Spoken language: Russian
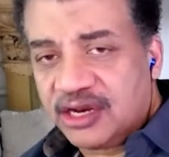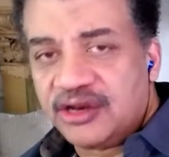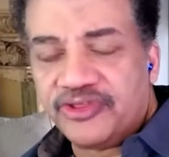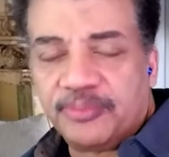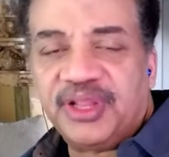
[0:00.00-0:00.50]

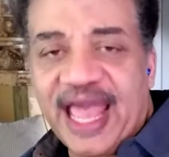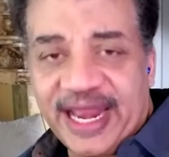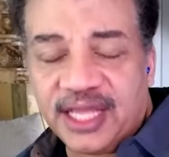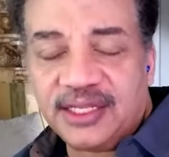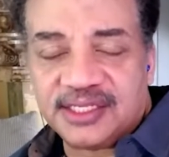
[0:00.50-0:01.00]
И это
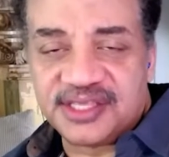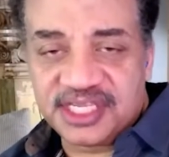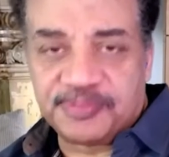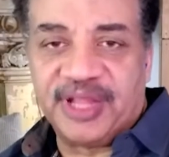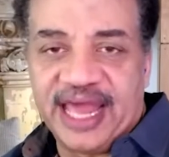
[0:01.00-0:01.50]
не другая
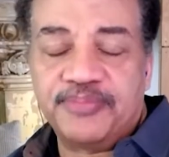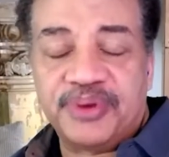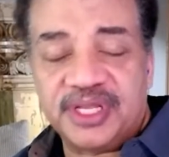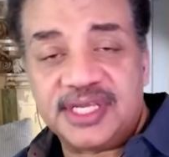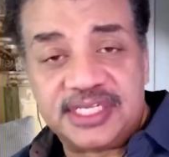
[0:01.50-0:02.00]
планета,
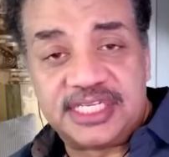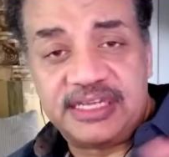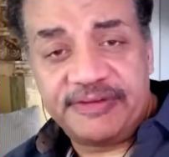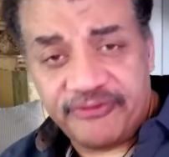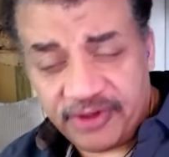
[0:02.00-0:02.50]
это
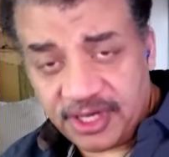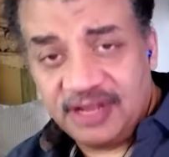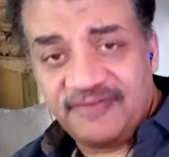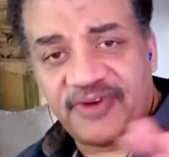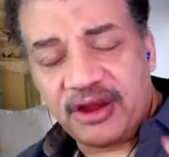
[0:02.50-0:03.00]
та же
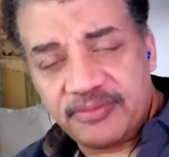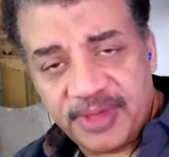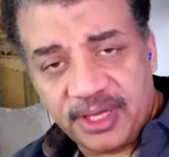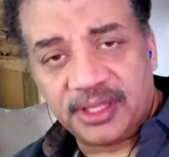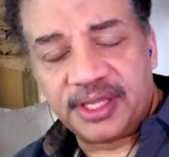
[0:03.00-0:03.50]
самая
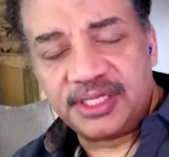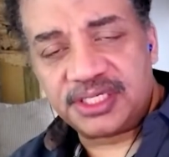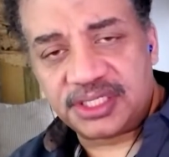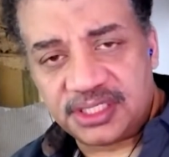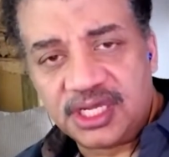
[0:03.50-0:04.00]
планета, но
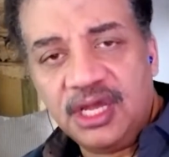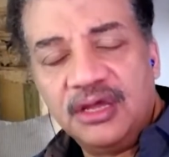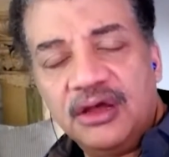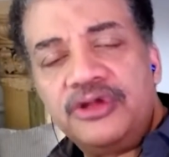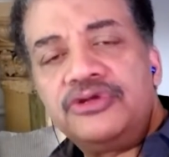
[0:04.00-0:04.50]
просто
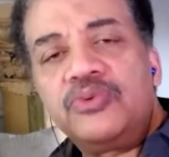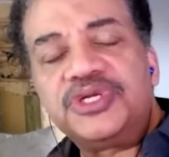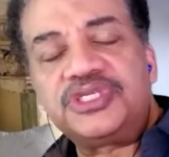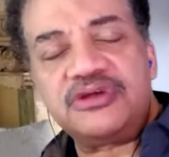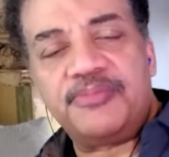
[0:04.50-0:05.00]
другие
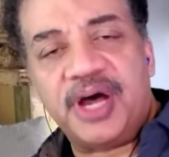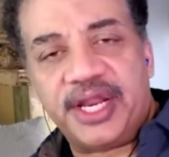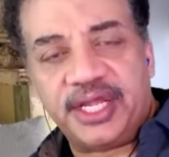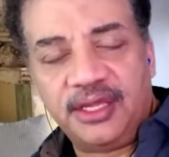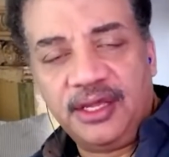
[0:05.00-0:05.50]
условия, в
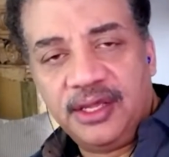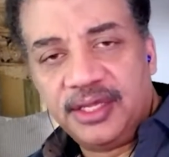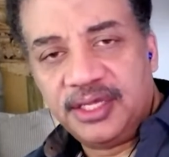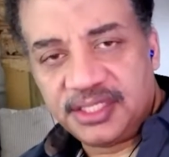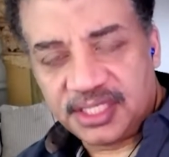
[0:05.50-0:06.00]
которых
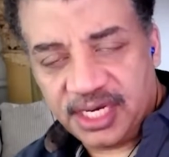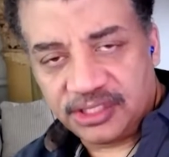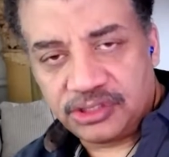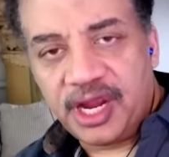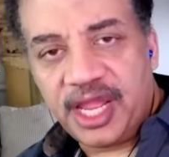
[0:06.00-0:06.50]
их
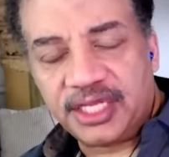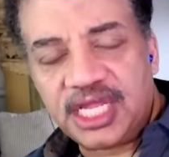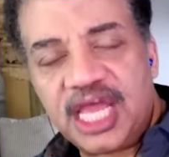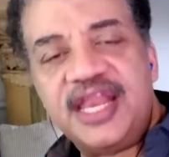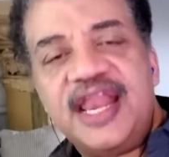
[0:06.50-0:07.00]
тело
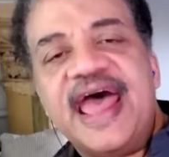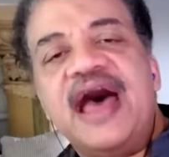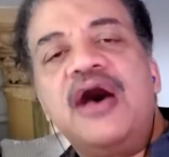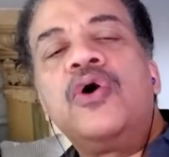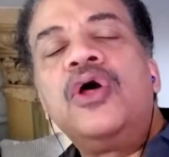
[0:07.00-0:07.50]

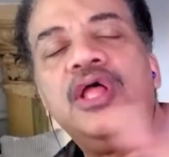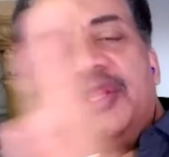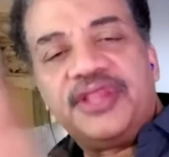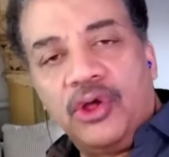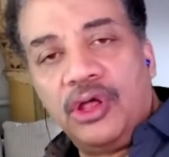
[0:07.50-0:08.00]
тренируется.
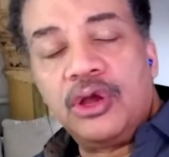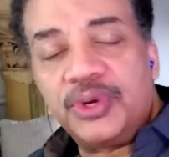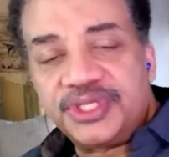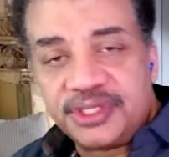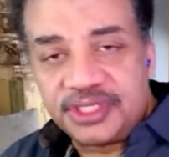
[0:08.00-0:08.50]

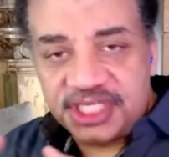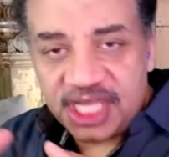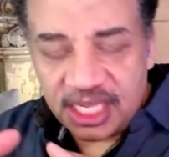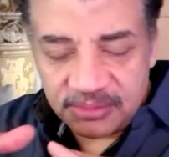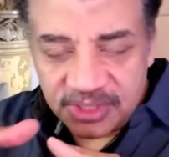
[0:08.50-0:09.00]
И
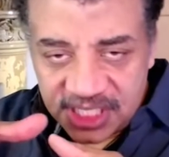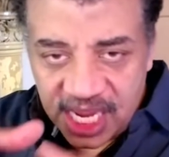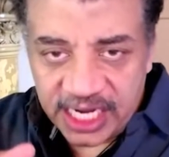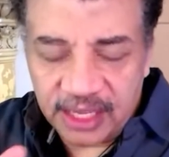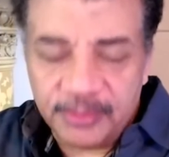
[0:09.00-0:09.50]
сейчас
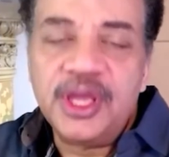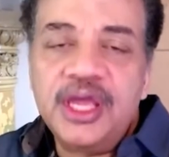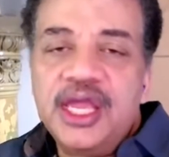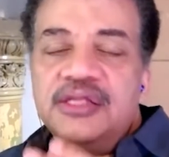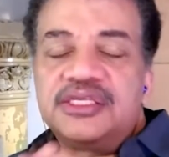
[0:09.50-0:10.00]
они идут
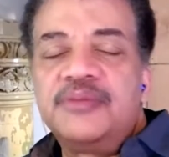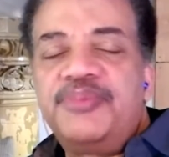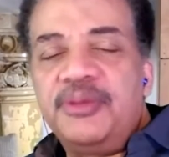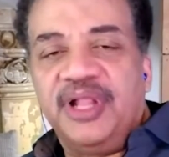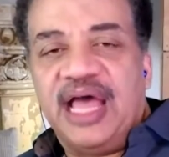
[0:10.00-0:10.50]
на тот же
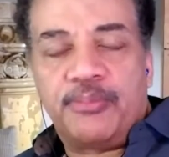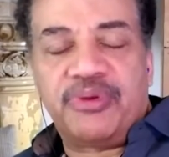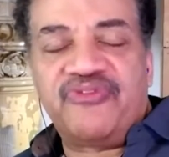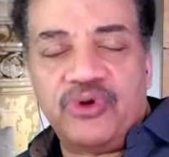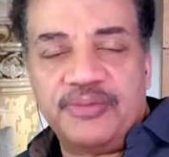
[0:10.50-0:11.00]
самый
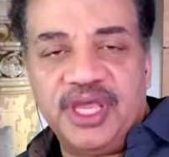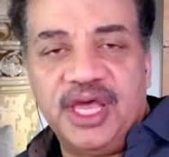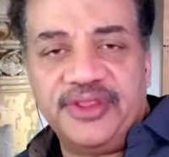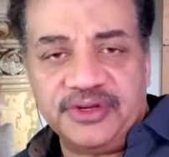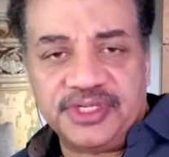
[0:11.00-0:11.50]
стадион,
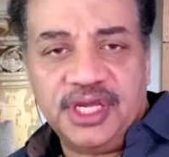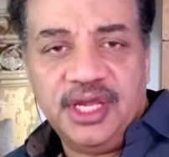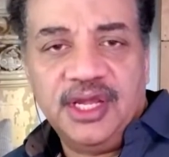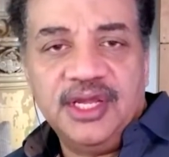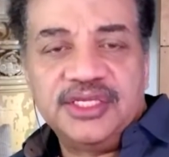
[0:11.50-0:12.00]
и одни
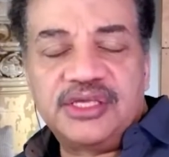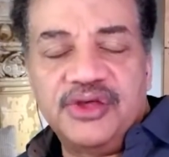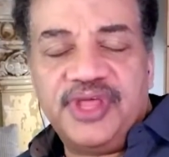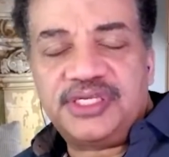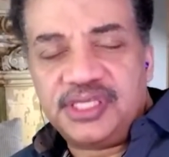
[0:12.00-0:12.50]
люди
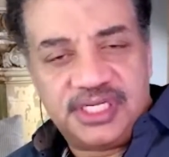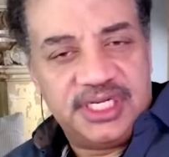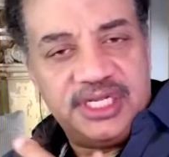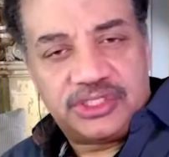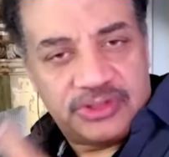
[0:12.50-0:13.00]
выигрывают у
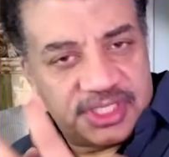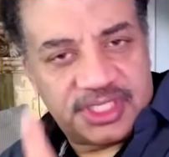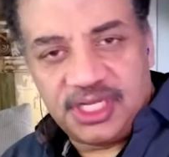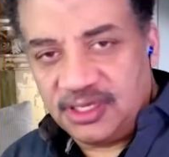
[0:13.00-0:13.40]
других.